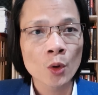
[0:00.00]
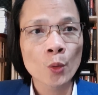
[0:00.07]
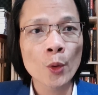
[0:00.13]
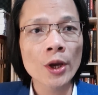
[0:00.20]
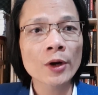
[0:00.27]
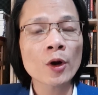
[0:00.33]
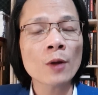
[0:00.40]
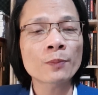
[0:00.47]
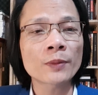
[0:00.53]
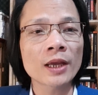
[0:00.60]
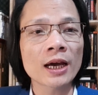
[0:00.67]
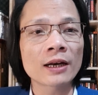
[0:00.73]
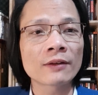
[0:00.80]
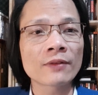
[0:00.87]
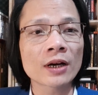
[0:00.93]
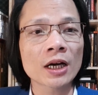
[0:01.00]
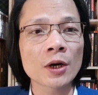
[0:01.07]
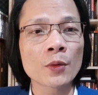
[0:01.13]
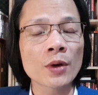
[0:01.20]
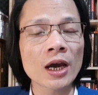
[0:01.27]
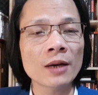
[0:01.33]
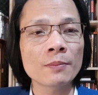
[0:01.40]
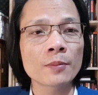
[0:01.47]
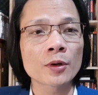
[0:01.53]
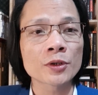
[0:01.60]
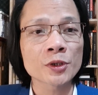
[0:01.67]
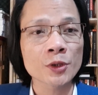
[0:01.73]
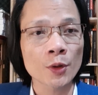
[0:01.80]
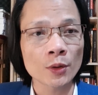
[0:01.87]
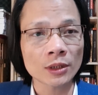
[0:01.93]
quyên góp tiền và cấu kết một
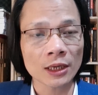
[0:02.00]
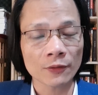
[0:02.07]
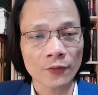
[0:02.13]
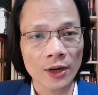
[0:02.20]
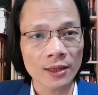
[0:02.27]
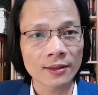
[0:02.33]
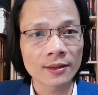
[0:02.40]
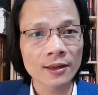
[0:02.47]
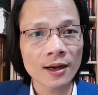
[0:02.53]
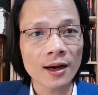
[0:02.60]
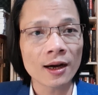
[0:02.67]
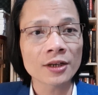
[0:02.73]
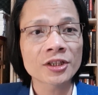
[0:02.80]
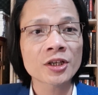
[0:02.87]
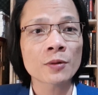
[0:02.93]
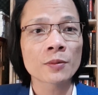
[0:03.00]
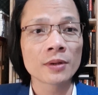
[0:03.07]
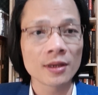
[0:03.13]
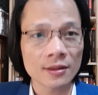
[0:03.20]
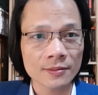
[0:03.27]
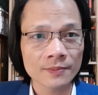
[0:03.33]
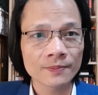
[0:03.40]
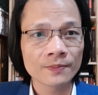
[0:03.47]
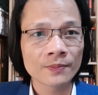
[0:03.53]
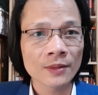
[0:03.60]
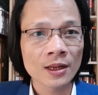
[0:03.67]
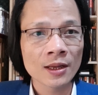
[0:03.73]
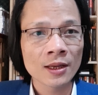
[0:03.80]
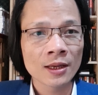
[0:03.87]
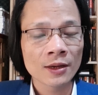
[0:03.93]
số thành phần ở trong nước.
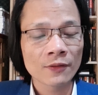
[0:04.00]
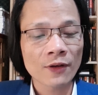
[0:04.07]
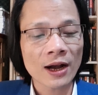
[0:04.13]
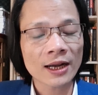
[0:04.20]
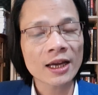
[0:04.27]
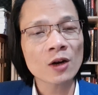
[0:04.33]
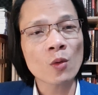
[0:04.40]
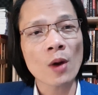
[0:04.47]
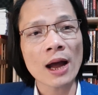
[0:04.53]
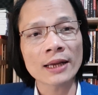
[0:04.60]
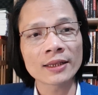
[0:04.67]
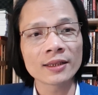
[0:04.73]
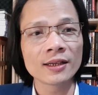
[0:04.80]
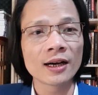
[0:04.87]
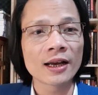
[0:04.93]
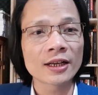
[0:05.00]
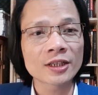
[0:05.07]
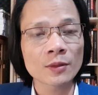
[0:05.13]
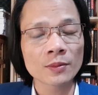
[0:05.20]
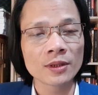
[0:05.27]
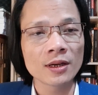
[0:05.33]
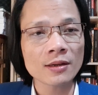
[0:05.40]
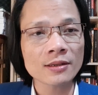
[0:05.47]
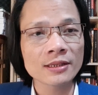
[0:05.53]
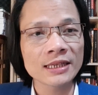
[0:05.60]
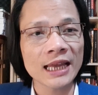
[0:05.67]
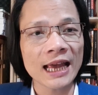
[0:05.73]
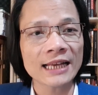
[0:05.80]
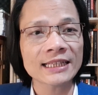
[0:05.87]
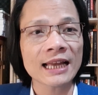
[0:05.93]
Và kết quả những người ở trong nước
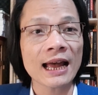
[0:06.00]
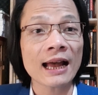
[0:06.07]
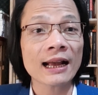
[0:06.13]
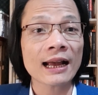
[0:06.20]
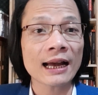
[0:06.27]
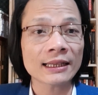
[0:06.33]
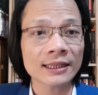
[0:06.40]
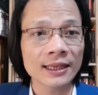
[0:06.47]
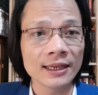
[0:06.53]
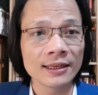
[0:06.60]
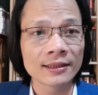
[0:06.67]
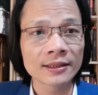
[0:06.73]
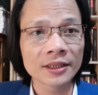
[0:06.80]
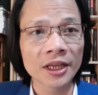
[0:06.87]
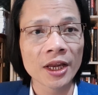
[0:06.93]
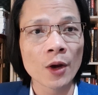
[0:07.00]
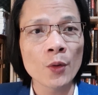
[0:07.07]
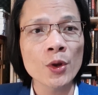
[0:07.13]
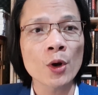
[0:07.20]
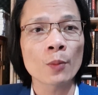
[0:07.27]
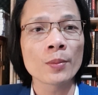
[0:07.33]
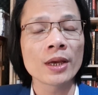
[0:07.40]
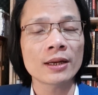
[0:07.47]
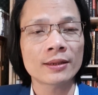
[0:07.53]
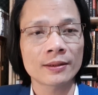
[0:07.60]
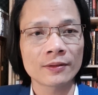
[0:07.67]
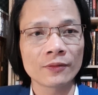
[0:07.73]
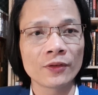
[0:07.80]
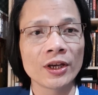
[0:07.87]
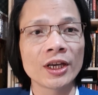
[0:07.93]
nhẹ dạ cả tin, thiếu hiểu biết
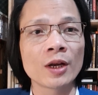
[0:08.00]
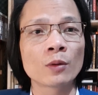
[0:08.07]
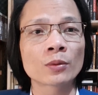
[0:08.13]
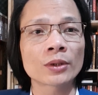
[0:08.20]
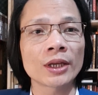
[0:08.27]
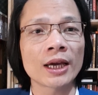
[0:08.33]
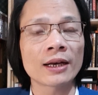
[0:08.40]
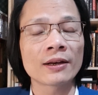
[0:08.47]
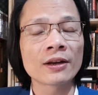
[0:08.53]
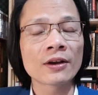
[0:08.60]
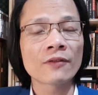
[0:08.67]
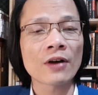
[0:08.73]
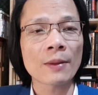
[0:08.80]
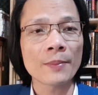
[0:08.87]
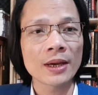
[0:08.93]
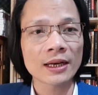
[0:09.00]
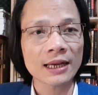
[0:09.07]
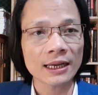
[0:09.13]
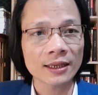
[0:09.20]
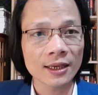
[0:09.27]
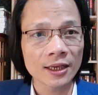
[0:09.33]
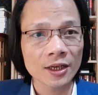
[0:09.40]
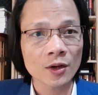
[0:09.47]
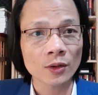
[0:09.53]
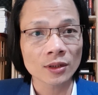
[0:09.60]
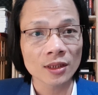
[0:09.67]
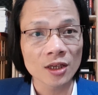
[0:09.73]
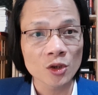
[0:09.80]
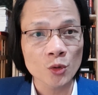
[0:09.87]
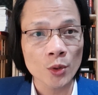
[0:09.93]
vì đồng tiền, và bên cạnh đấy có
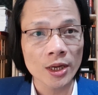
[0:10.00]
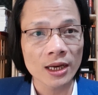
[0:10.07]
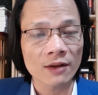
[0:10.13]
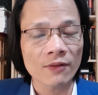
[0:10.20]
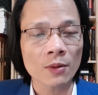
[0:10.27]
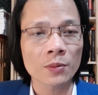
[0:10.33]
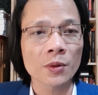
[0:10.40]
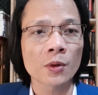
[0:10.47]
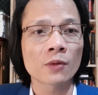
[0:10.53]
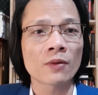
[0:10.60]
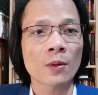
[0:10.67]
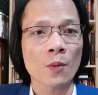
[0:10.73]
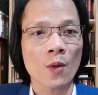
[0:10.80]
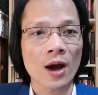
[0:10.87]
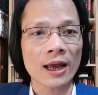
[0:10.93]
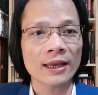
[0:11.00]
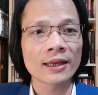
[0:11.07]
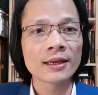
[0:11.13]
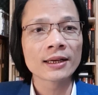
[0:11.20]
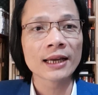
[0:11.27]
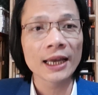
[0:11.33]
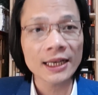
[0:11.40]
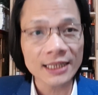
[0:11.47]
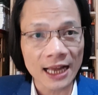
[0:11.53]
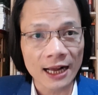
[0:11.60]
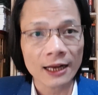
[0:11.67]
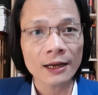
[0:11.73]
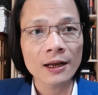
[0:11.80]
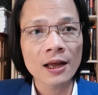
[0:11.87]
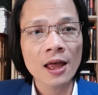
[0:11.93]
tư duy là vong nô vọng ngoại, nghĩ
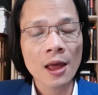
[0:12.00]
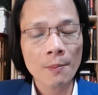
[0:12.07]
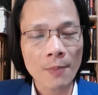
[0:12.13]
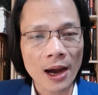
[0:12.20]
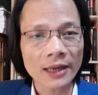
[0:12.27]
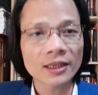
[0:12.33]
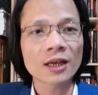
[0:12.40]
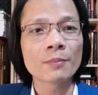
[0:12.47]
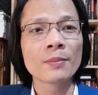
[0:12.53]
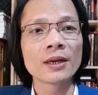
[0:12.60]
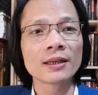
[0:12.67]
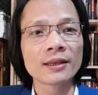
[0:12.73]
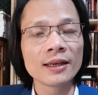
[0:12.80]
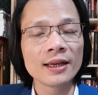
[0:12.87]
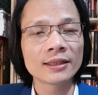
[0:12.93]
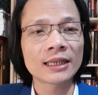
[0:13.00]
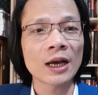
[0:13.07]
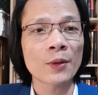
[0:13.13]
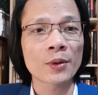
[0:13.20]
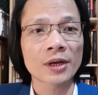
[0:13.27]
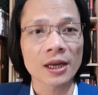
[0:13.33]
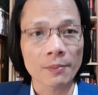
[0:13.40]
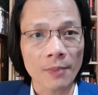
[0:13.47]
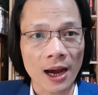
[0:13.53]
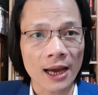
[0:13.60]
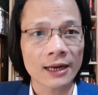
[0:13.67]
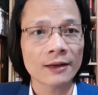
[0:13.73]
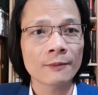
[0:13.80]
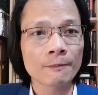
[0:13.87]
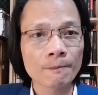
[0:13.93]
rằng bản thân mình đi theo kịch bản